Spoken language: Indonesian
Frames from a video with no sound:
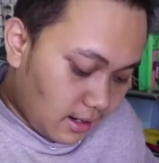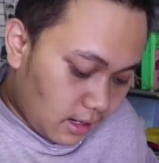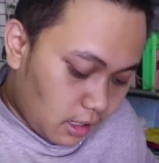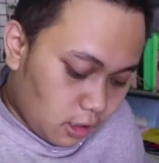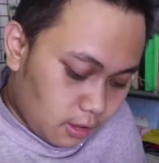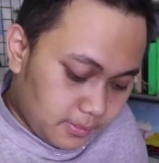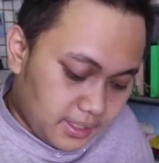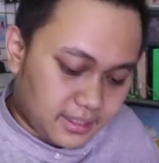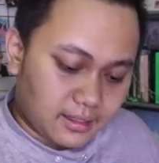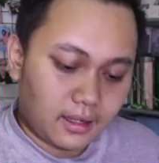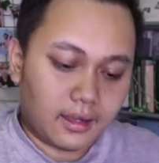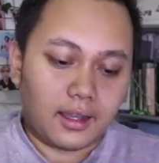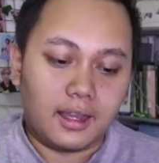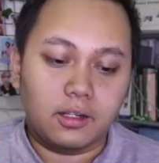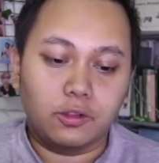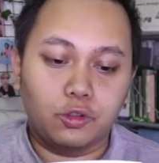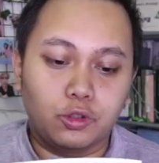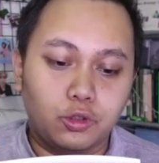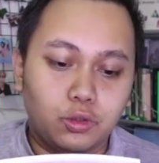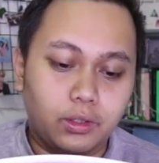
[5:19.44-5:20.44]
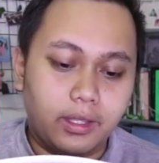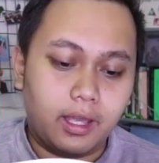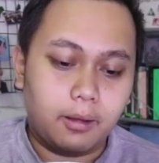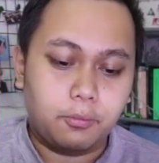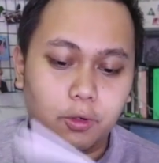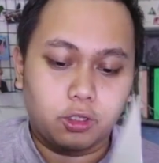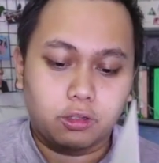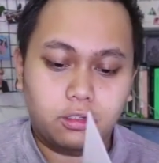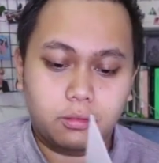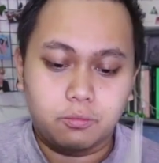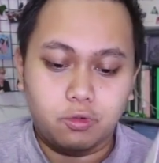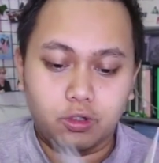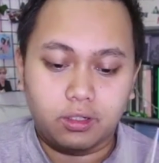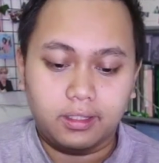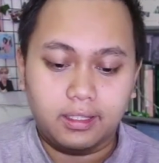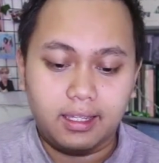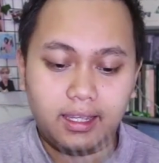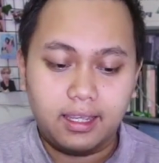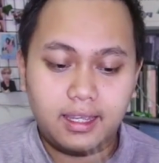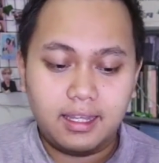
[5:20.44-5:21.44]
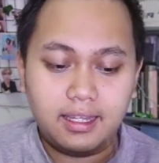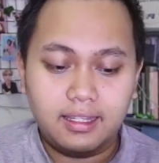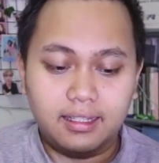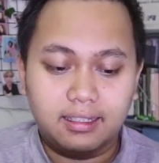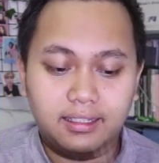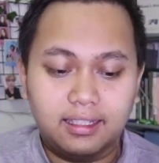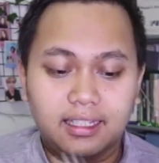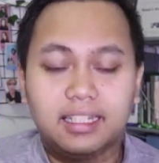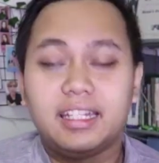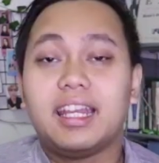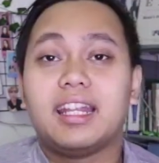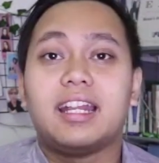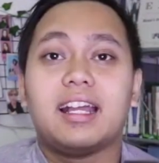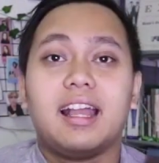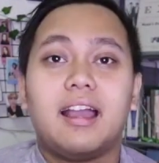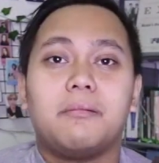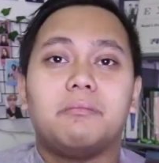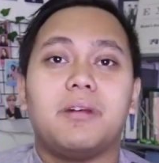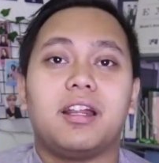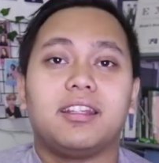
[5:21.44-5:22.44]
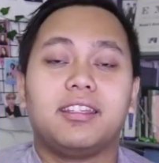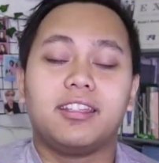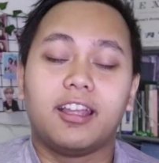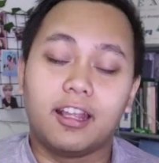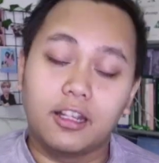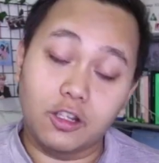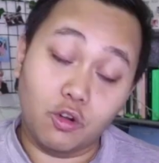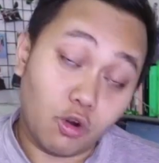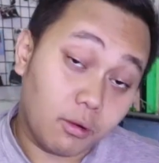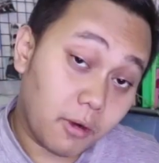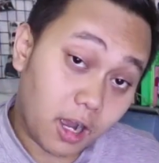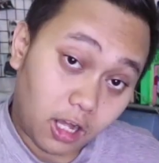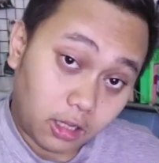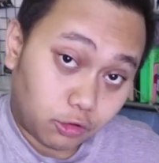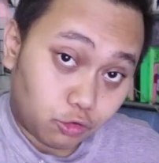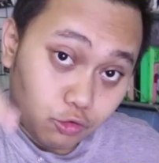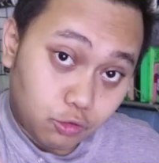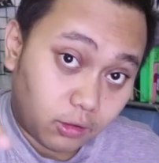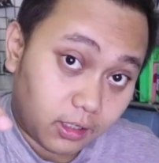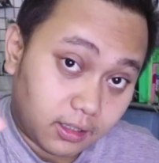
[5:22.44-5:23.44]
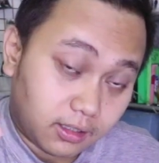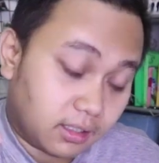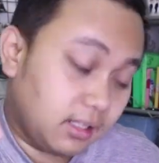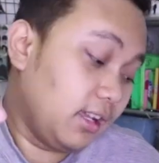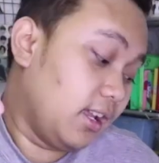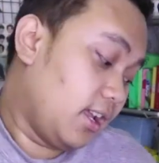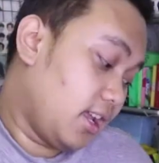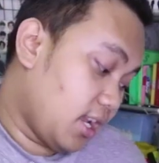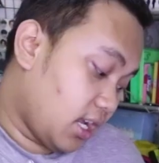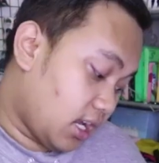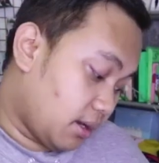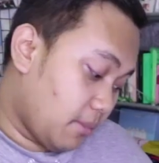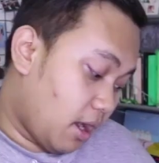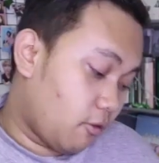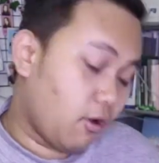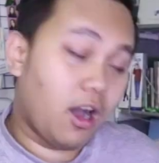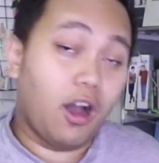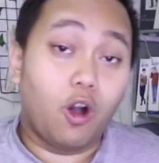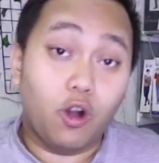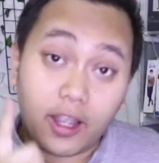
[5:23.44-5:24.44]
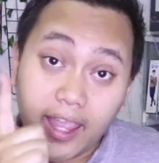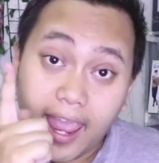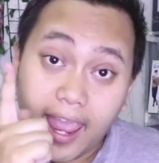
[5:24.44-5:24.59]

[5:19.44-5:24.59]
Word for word: kalau misalkan untuk yang photobooknya ini ada gambarnya jadi gue bakal tunjukin ke bawah oke